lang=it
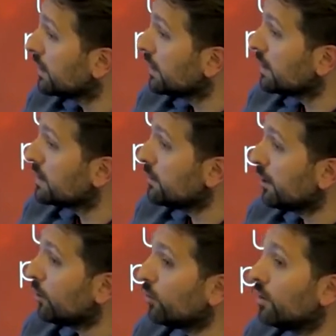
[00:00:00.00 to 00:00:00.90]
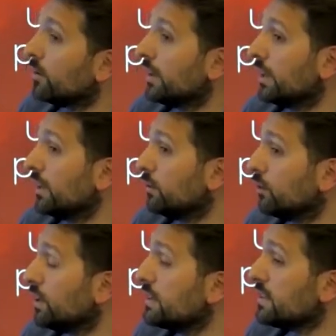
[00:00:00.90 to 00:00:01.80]
Simenon
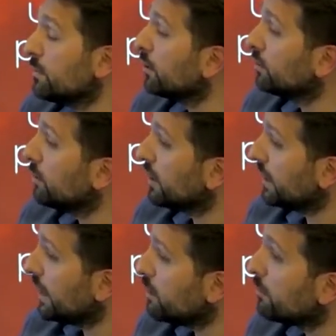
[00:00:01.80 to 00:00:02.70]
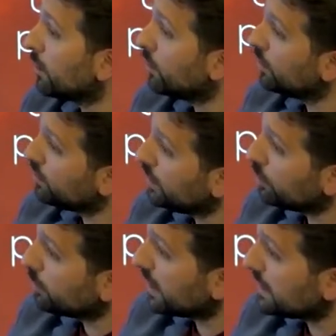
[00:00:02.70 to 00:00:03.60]
non il Simenon di Maigret, ma quello dei
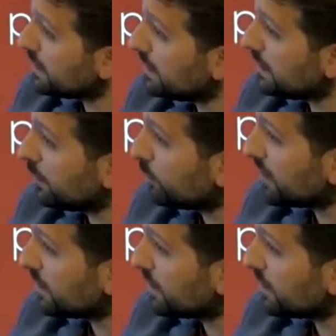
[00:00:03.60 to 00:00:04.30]
romanzi, dei romanzi,